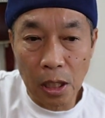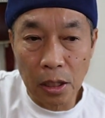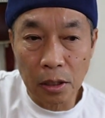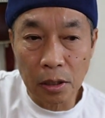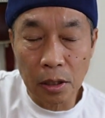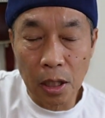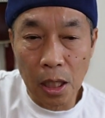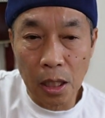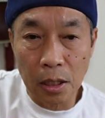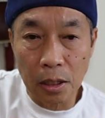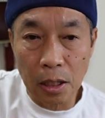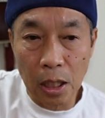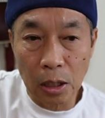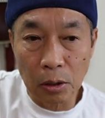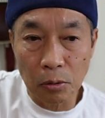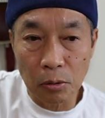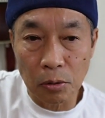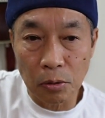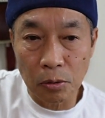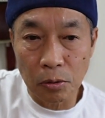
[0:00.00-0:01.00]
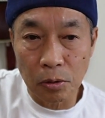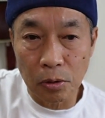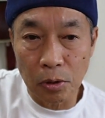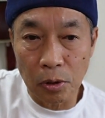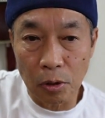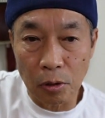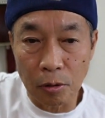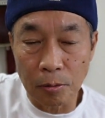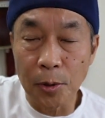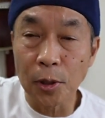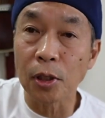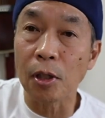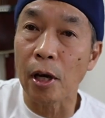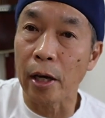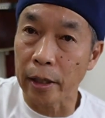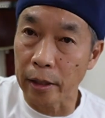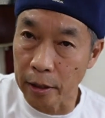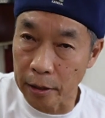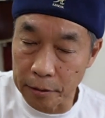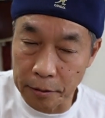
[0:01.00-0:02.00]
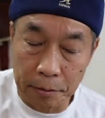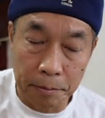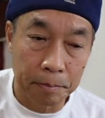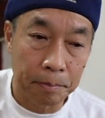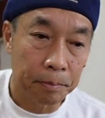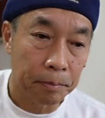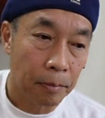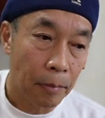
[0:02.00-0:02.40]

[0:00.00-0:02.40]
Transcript: なりたいなというふうに思ったわけです。